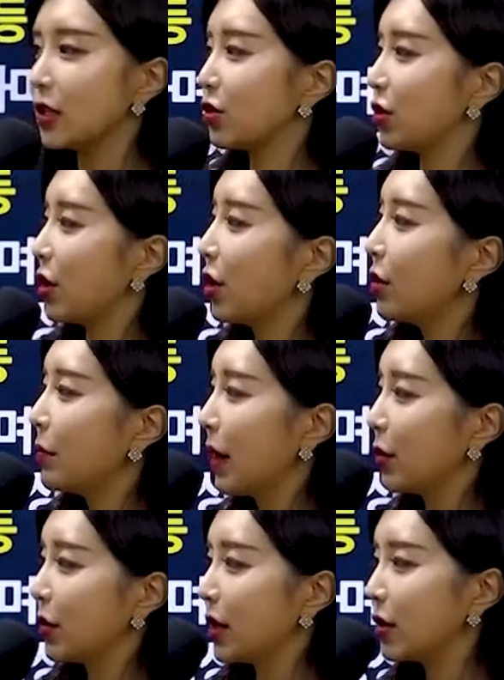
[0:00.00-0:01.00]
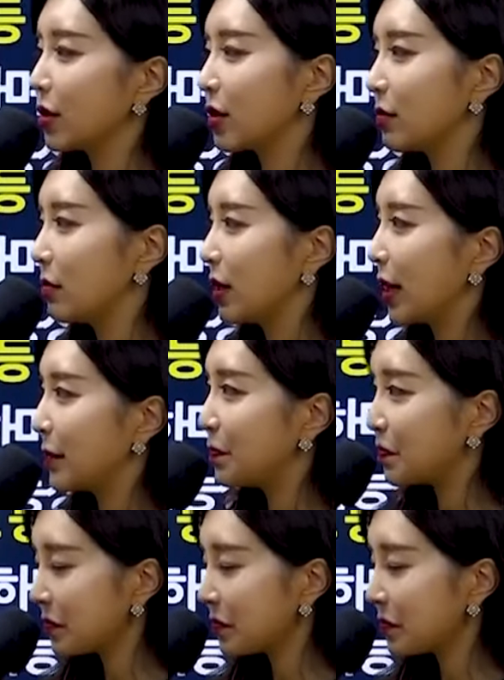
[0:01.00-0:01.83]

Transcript: 있죠. 바로 이렇습니다.